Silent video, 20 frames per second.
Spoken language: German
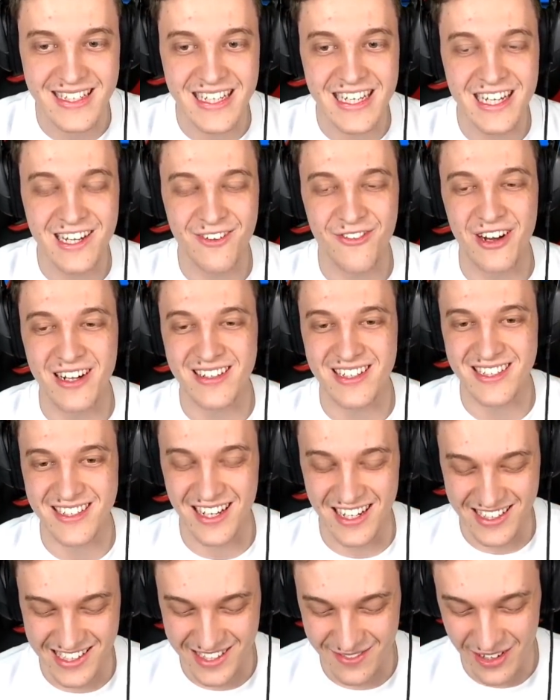Equak das
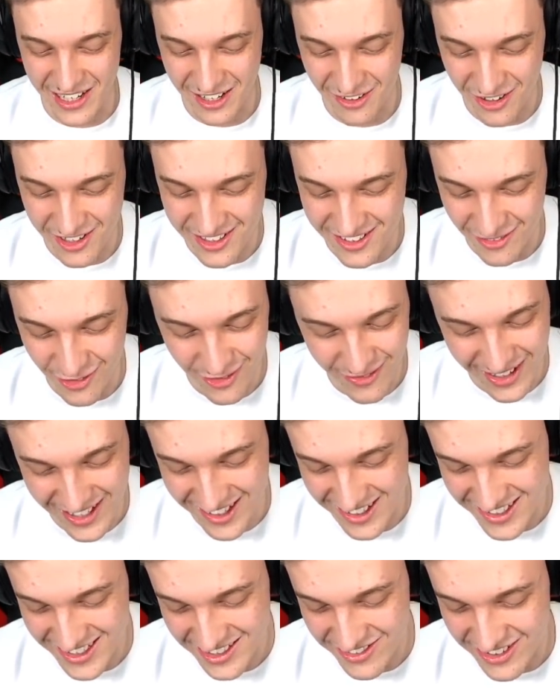Ganze machen, Leute. Oh mein
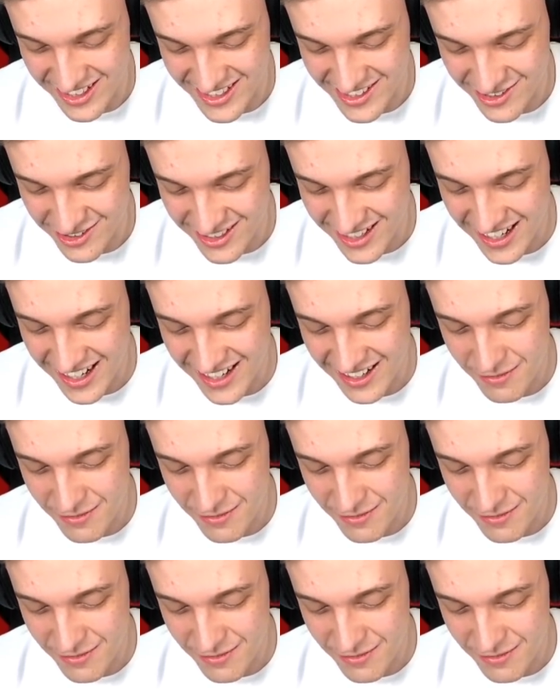Gott, ich finde das so krank.